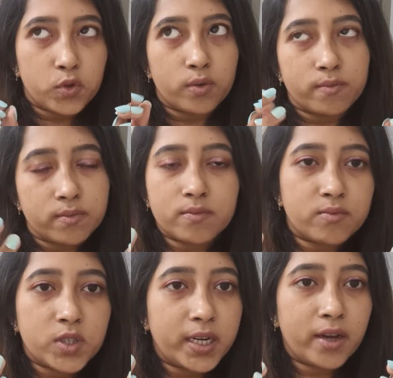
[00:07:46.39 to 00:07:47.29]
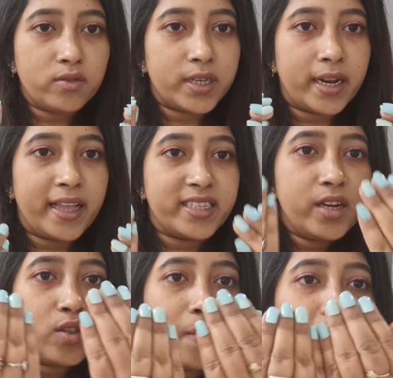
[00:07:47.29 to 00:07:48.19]
তো সেটা এখন জানা
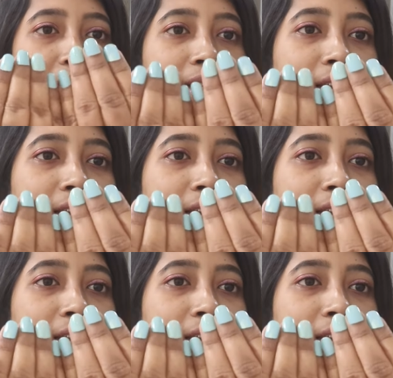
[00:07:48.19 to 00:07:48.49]
যাচ্ছে না তবে